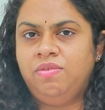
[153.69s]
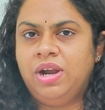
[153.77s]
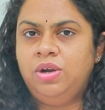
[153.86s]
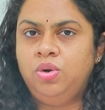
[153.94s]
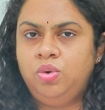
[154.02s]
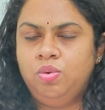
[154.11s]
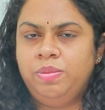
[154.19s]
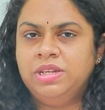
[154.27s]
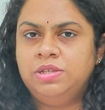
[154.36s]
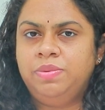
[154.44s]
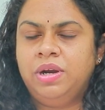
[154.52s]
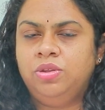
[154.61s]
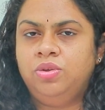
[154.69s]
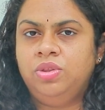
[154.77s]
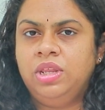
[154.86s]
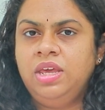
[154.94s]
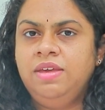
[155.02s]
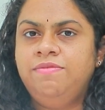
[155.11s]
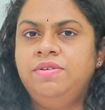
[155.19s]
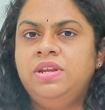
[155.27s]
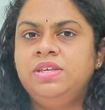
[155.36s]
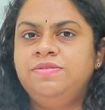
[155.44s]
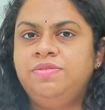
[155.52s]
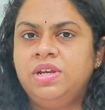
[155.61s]
వన్ టు టూ మంత్స్ పడుతుంది ఇఫ్
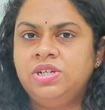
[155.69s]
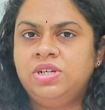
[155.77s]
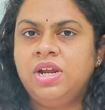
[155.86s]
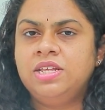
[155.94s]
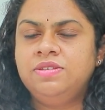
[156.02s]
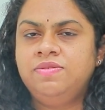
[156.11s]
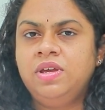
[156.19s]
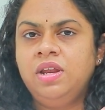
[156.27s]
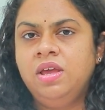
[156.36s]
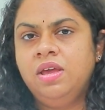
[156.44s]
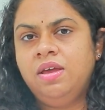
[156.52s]
ఇట్ ఈస్ ఫ్రెష్ ట్రాన్స్ఫర్